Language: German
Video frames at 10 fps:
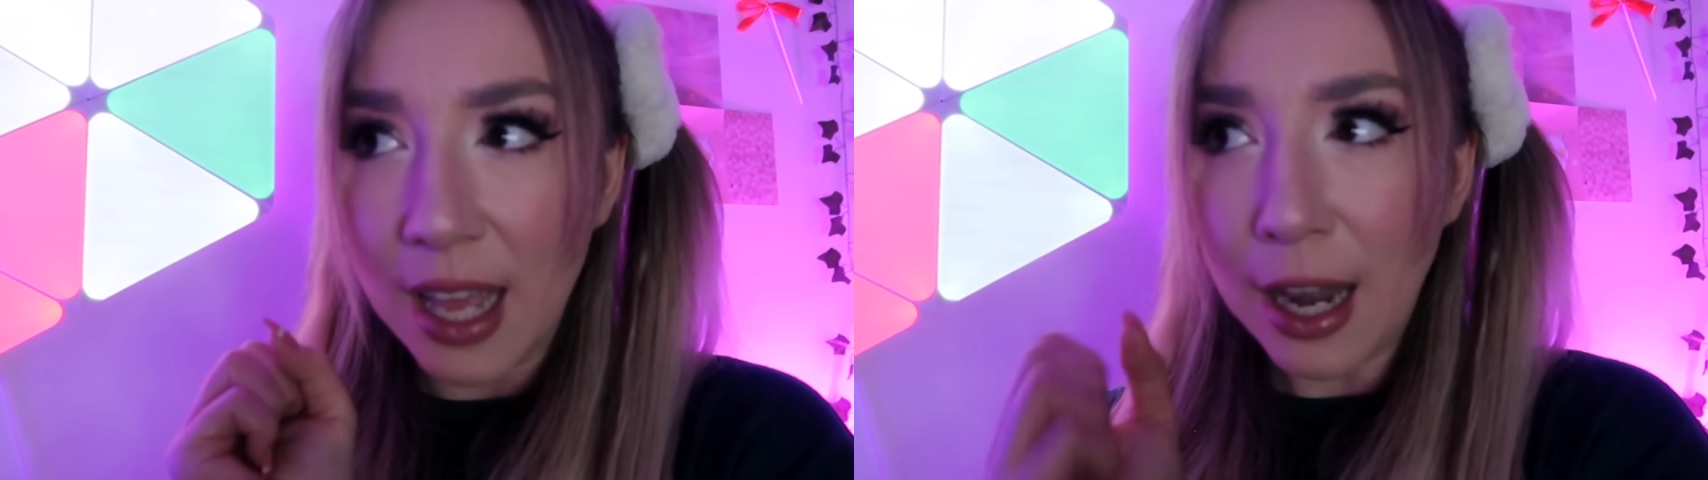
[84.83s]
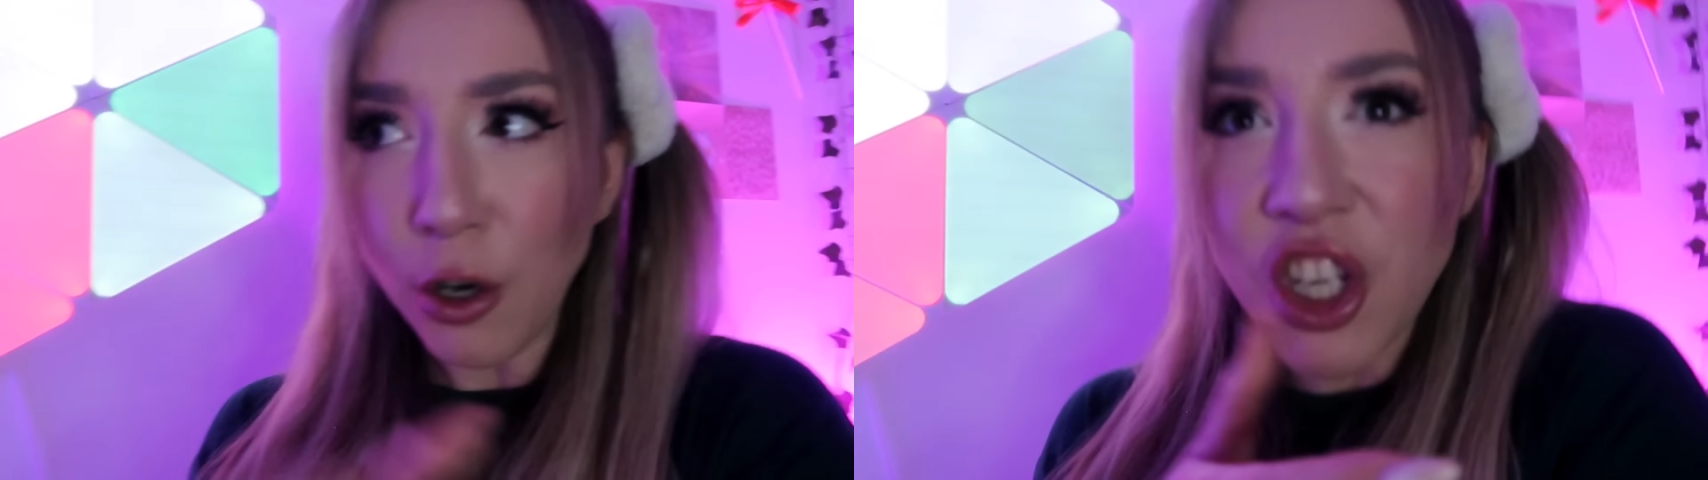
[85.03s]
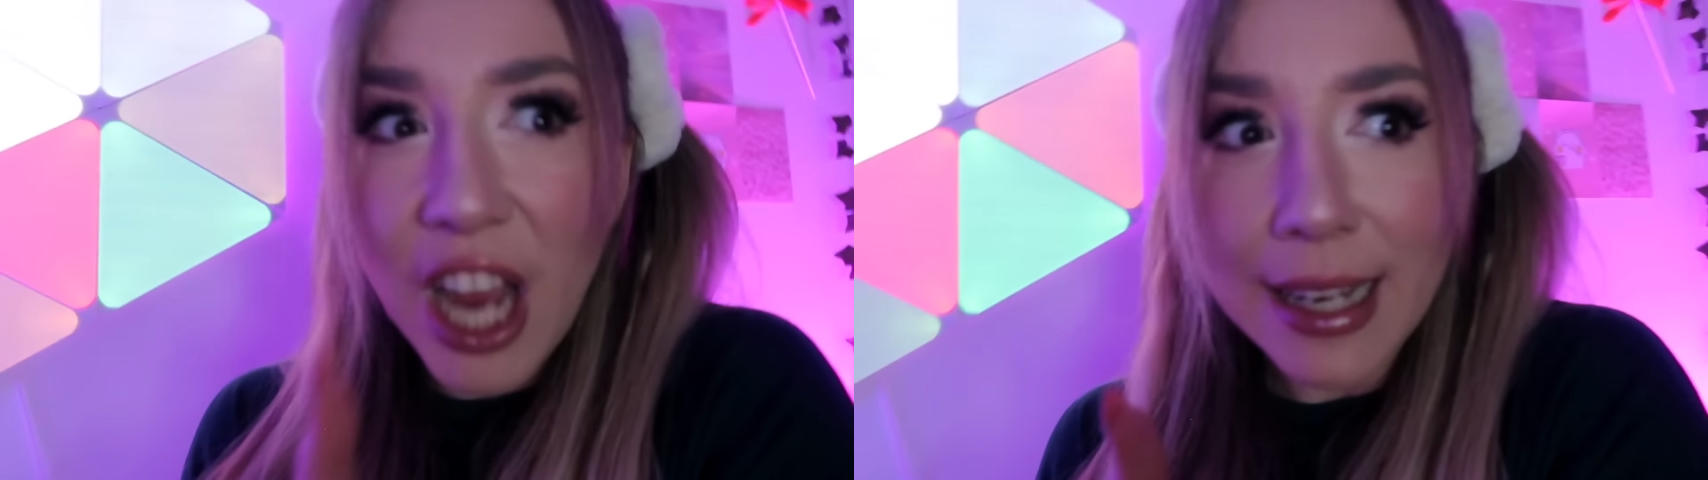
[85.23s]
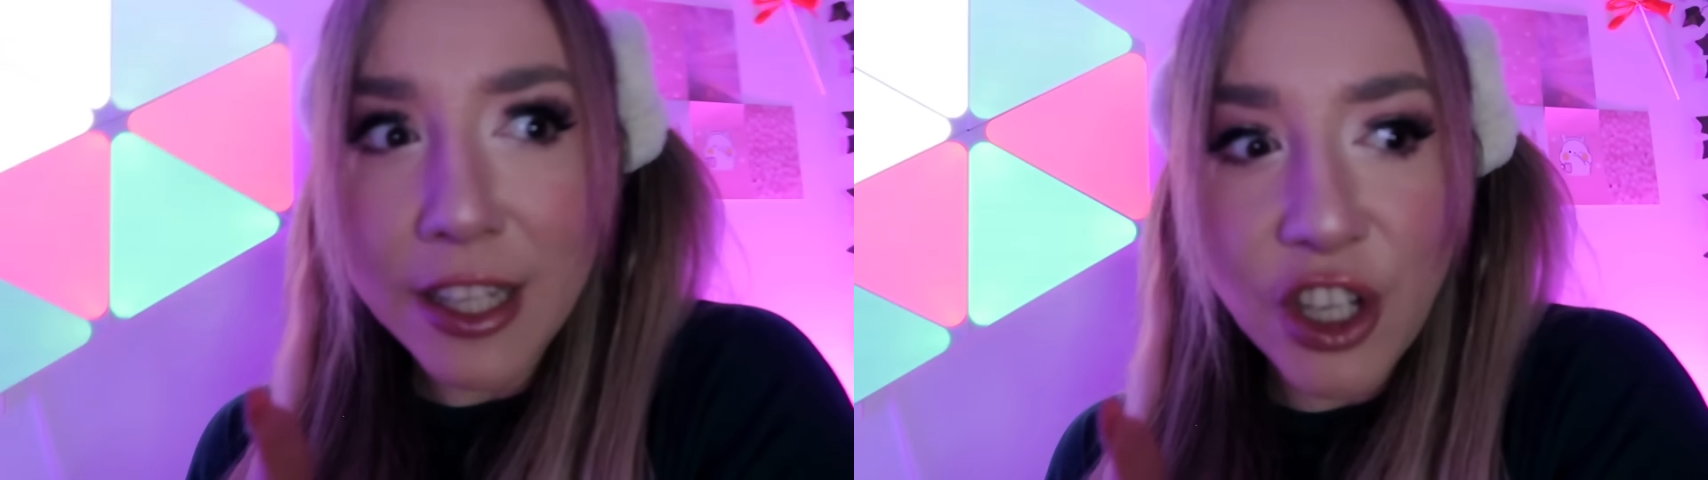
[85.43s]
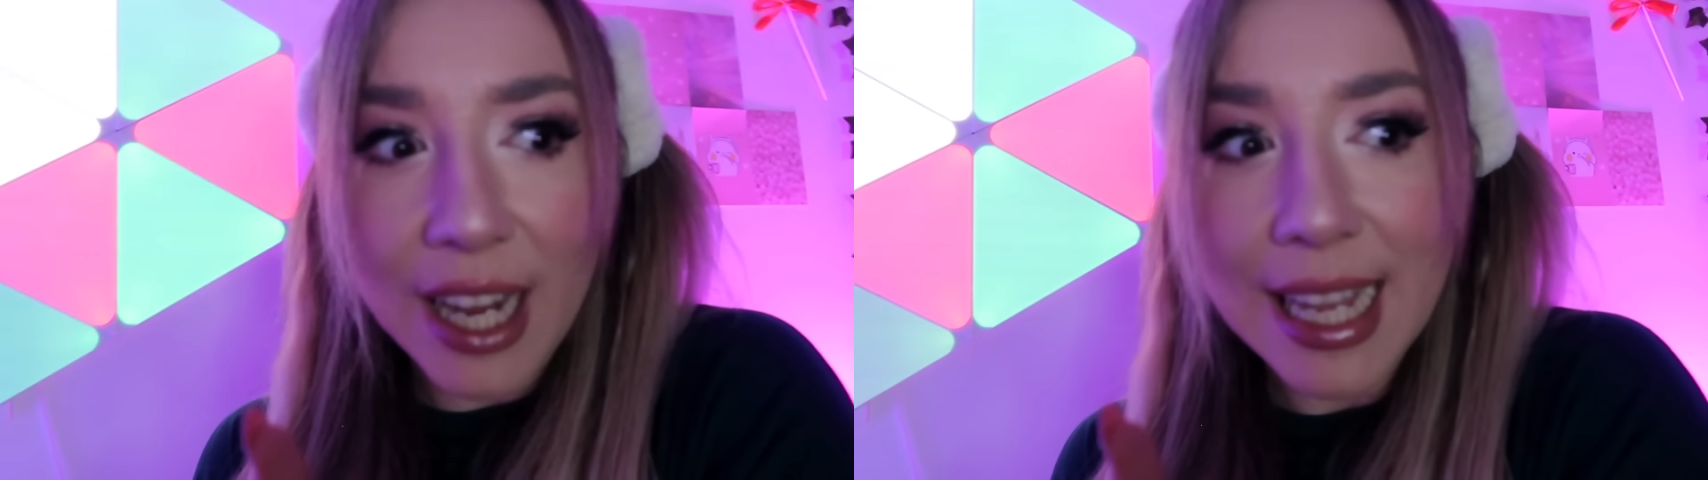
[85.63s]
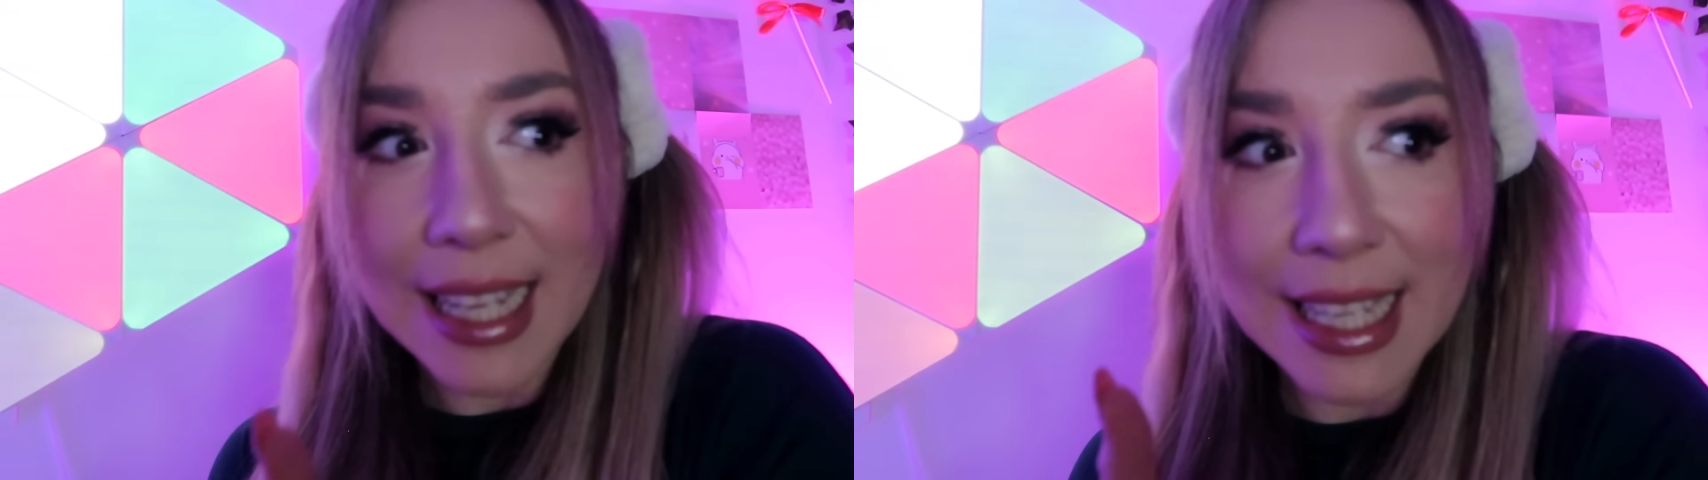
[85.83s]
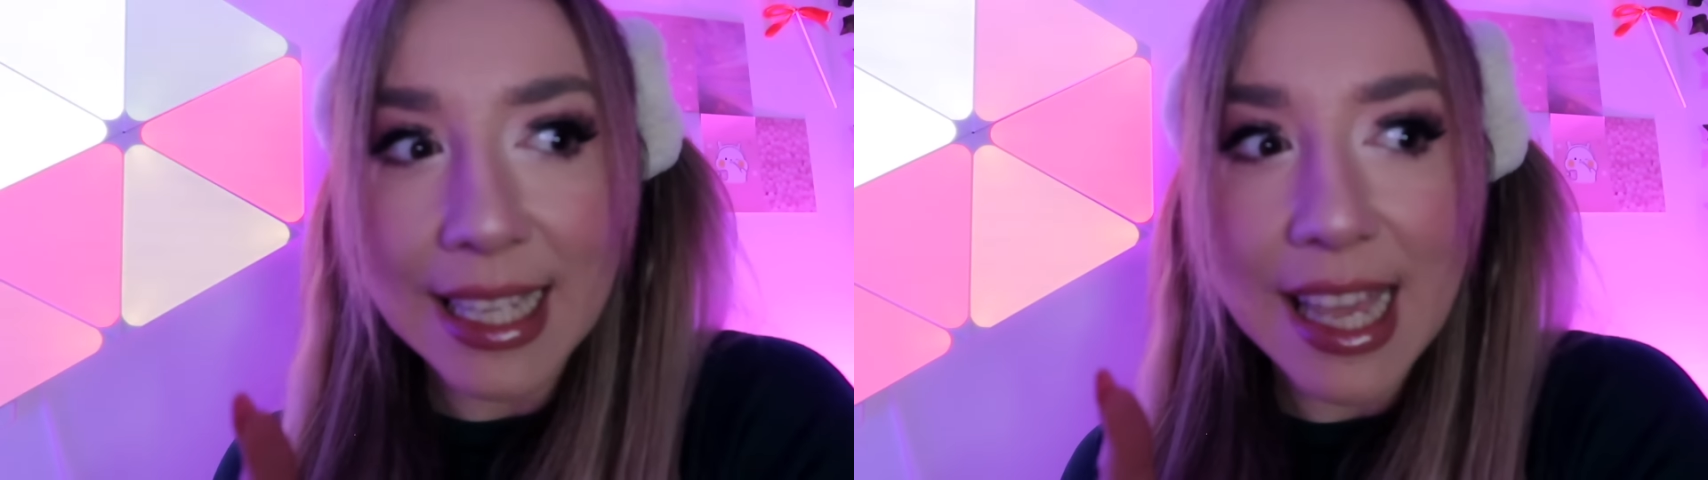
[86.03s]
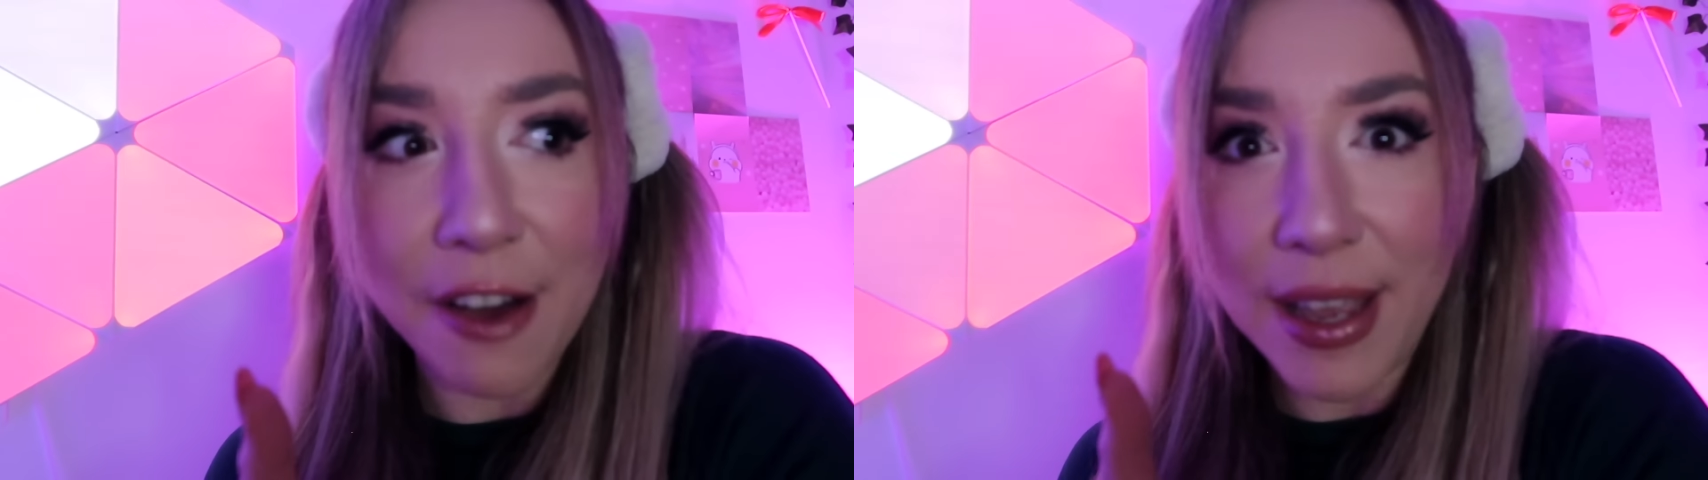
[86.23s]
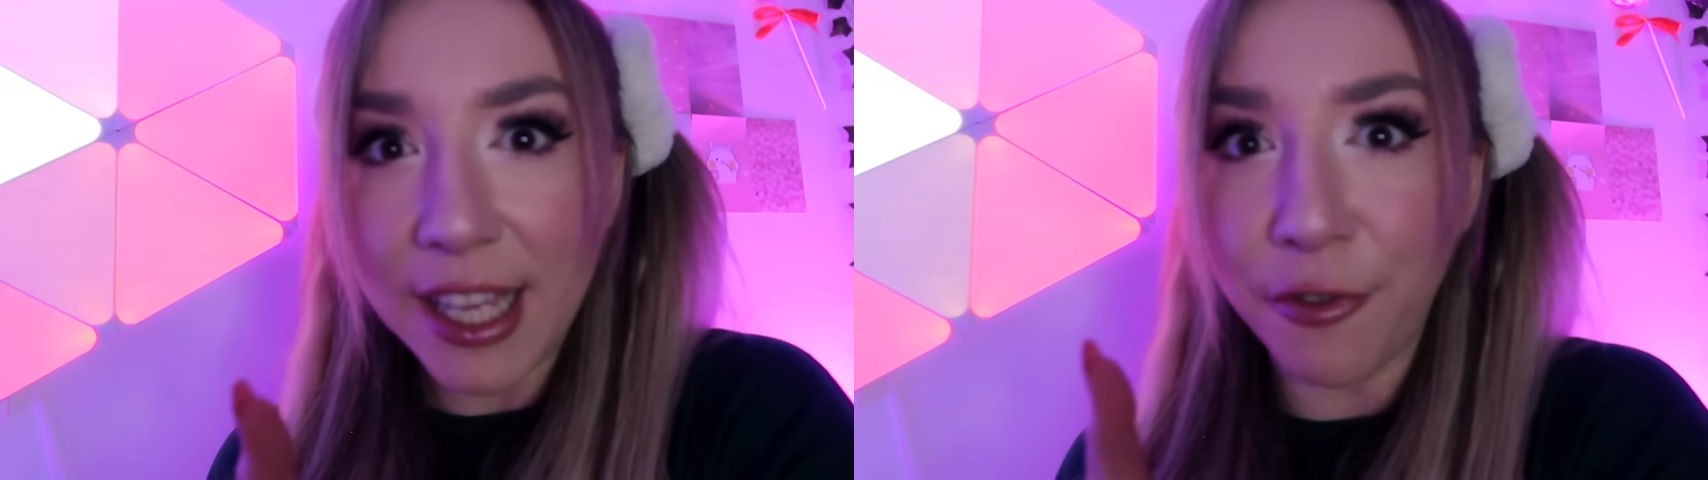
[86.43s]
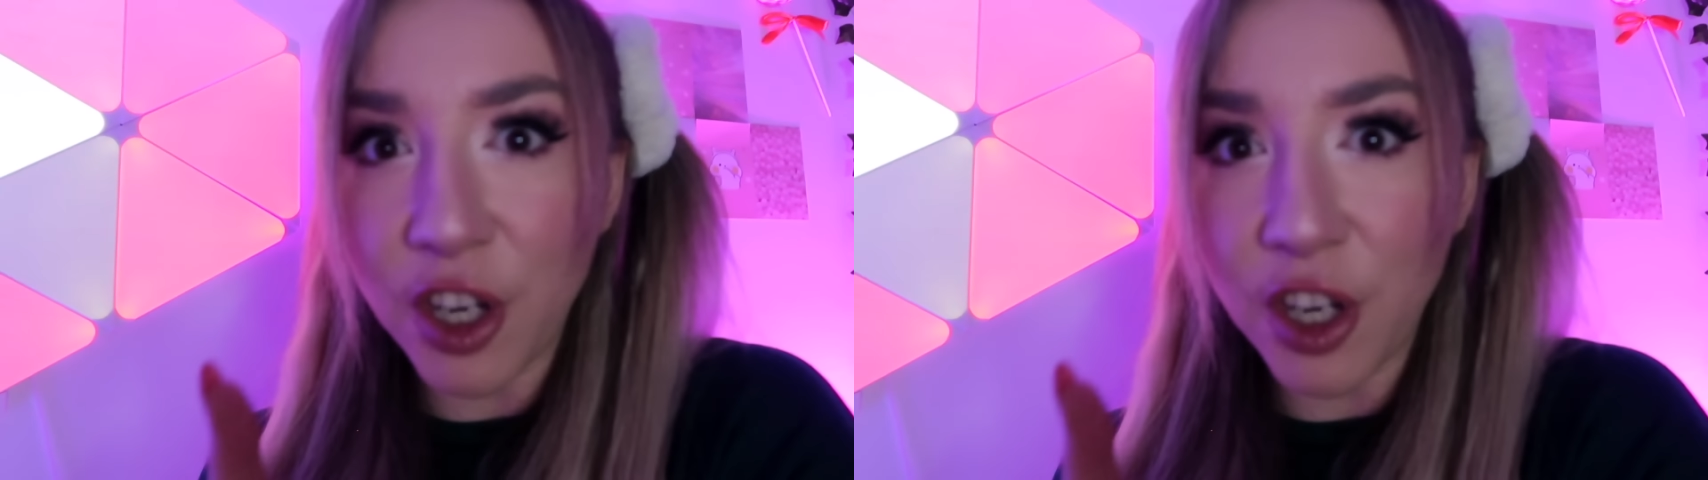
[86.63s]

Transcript: Laut Charlie Charlie hat er hier welche